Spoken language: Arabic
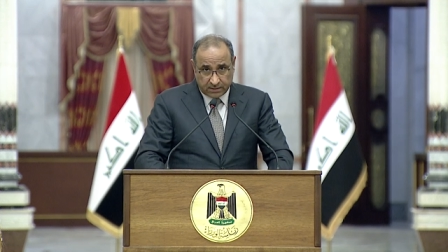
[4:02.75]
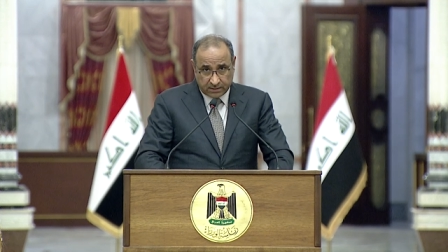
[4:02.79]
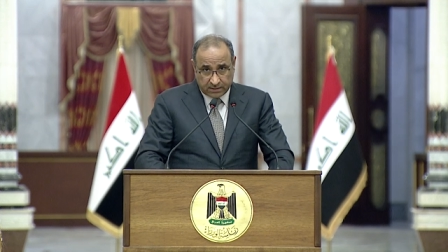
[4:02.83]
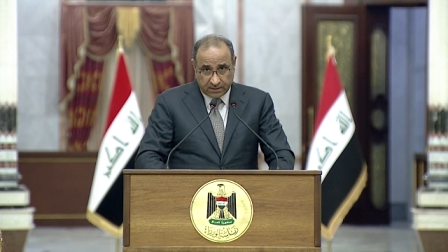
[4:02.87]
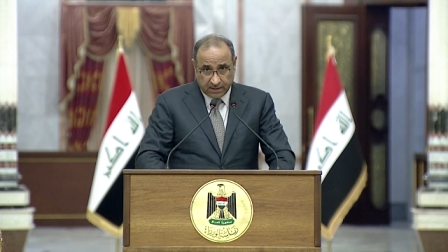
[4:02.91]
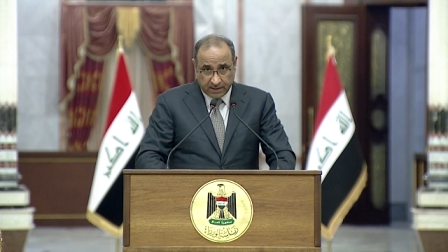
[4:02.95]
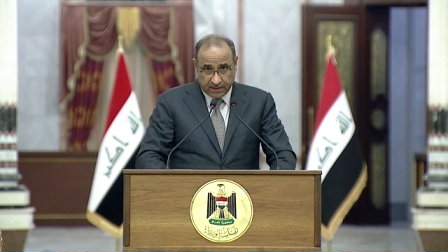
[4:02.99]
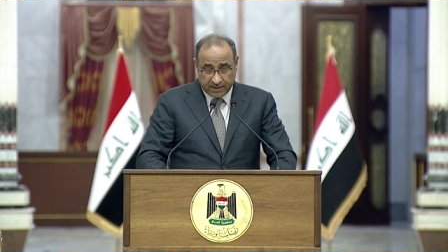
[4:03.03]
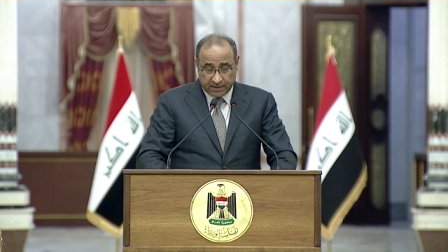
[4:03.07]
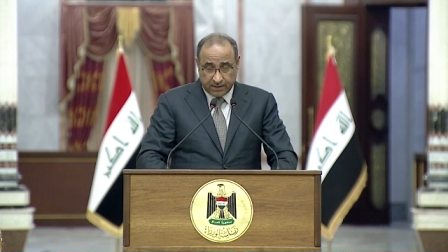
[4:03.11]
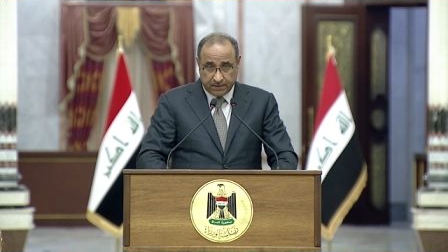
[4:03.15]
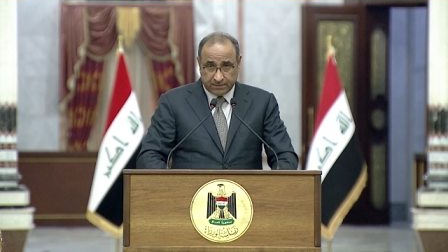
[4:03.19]

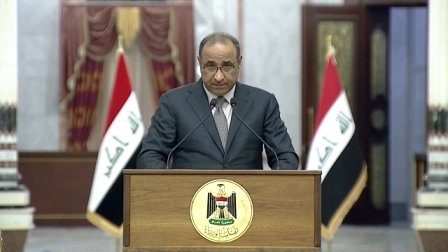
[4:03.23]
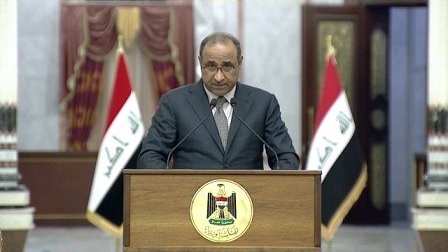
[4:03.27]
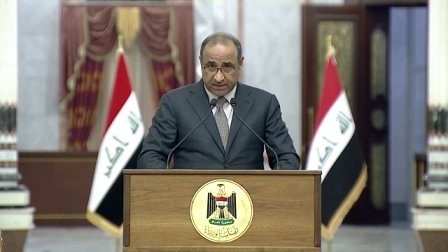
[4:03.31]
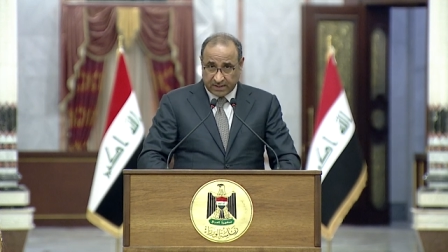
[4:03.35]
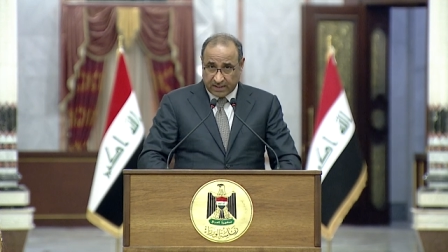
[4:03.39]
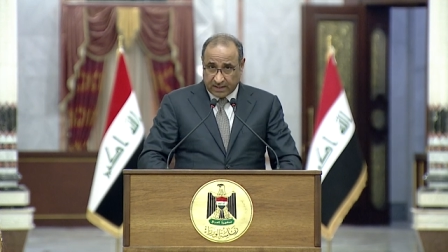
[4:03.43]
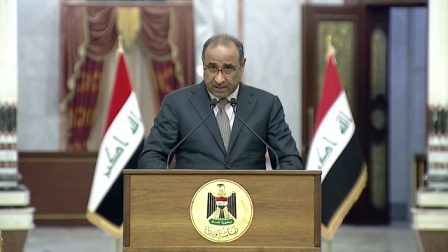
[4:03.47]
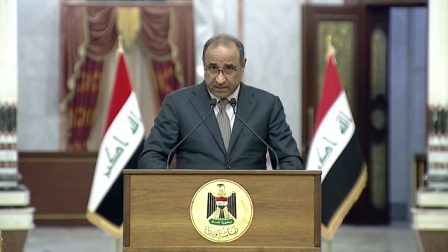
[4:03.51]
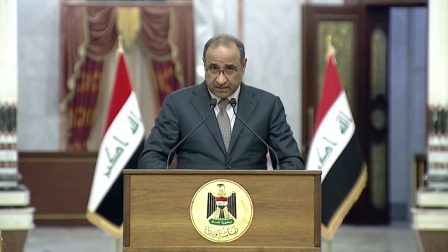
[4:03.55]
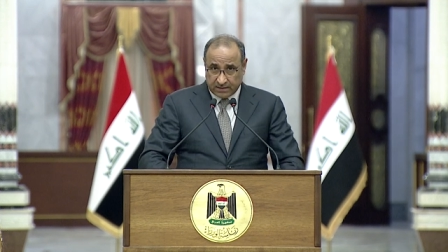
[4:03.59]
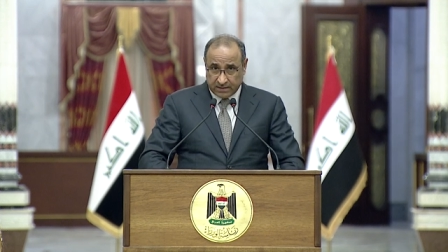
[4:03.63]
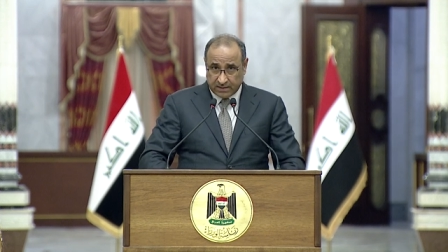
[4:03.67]
تهريب
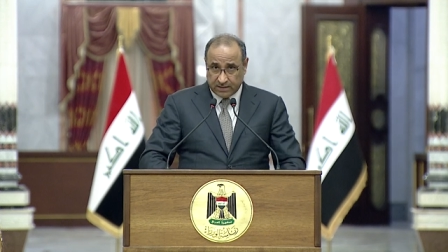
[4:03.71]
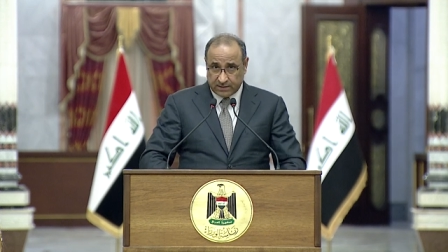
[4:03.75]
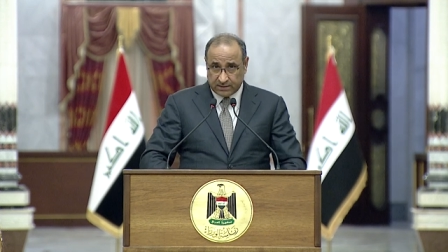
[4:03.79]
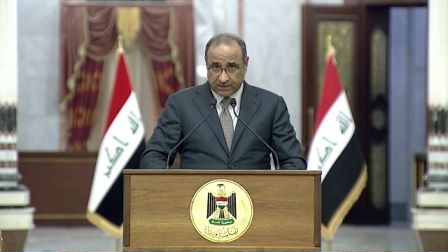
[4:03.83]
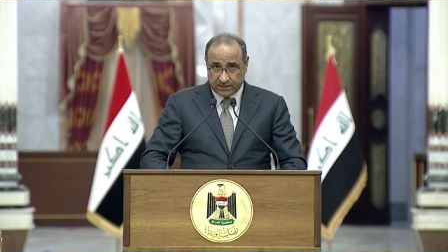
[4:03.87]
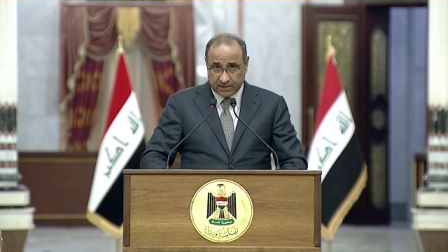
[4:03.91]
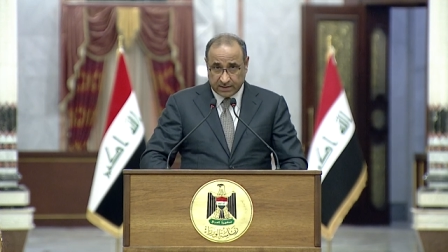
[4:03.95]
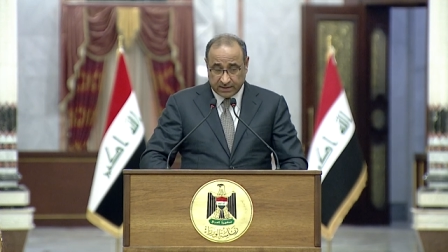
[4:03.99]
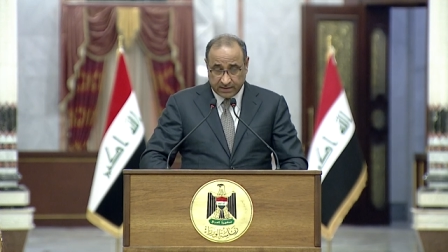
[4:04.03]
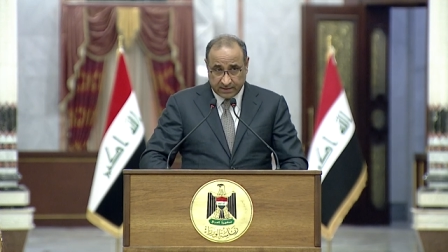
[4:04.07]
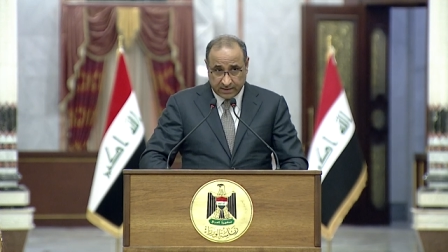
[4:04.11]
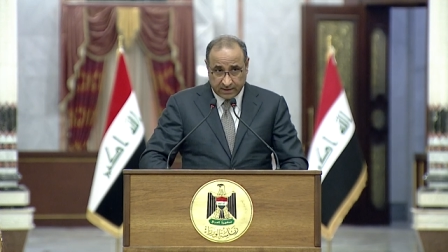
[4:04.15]
ساعات
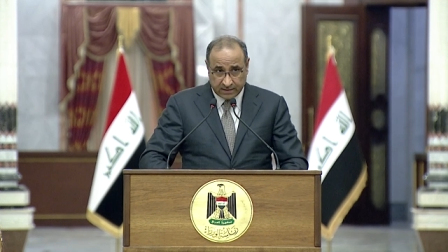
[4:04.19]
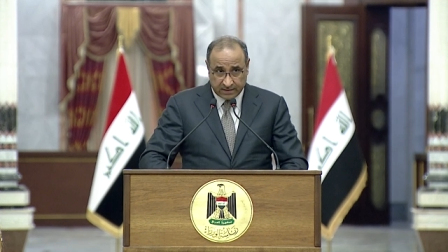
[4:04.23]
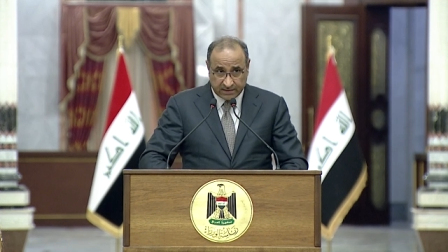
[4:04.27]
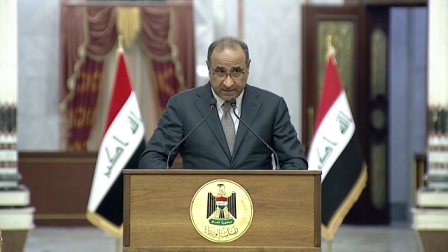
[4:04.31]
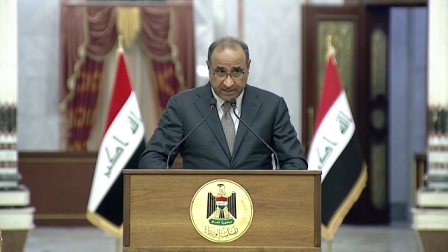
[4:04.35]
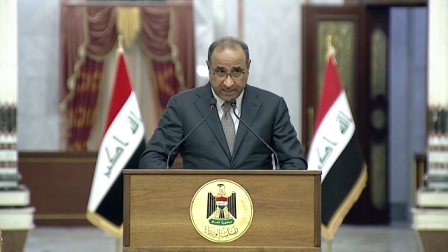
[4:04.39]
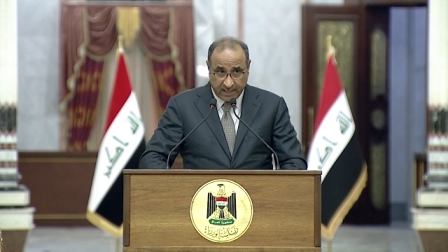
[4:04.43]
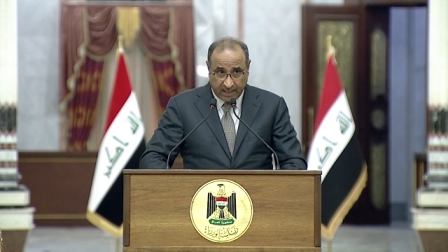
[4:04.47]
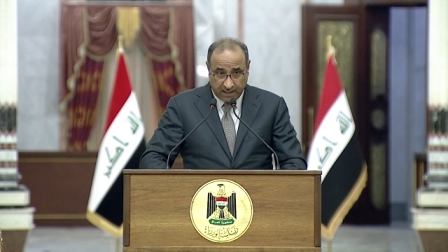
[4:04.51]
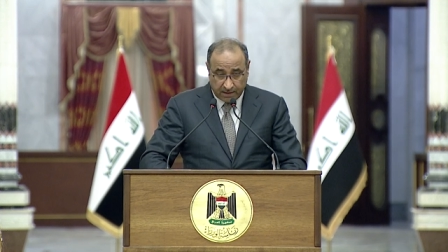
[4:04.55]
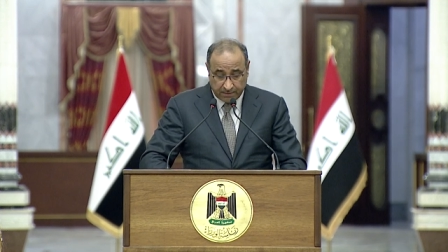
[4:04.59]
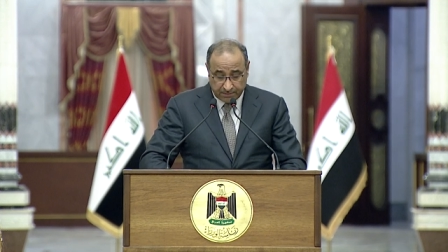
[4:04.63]
الانترنت
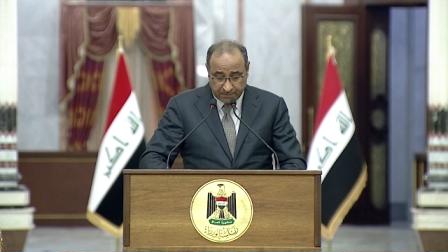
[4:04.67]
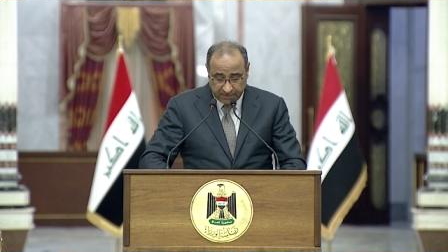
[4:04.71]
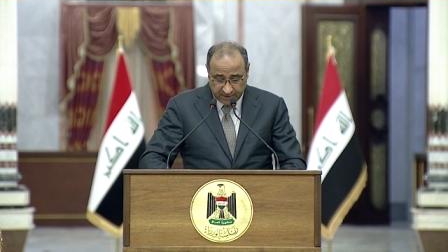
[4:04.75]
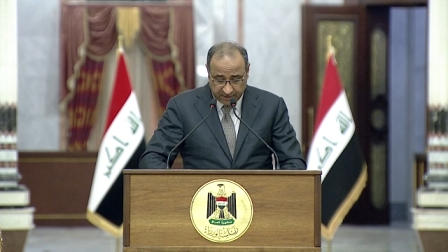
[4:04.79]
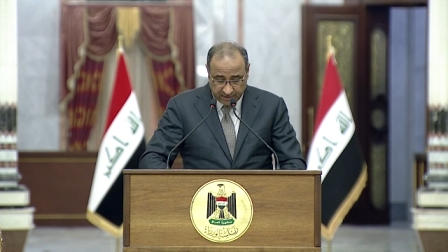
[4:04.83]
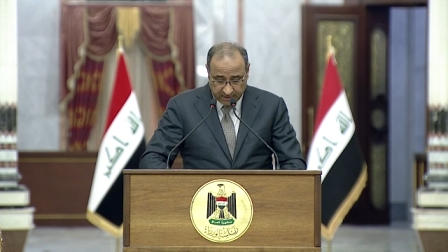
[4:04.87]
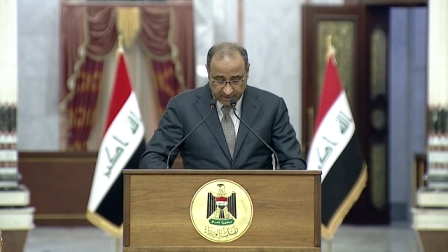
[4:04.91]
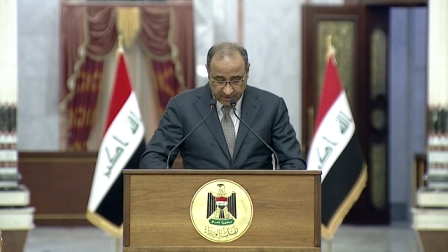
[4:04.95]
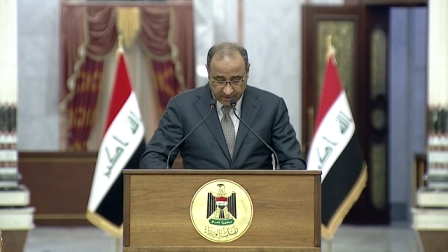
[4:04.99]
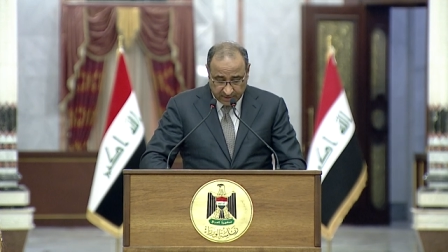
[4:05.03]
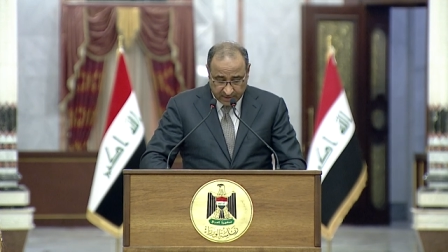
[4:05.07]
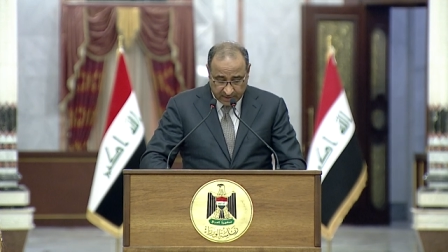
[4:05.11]

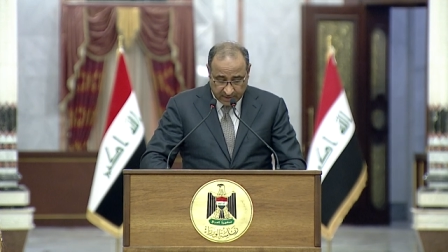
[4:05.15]
يحمي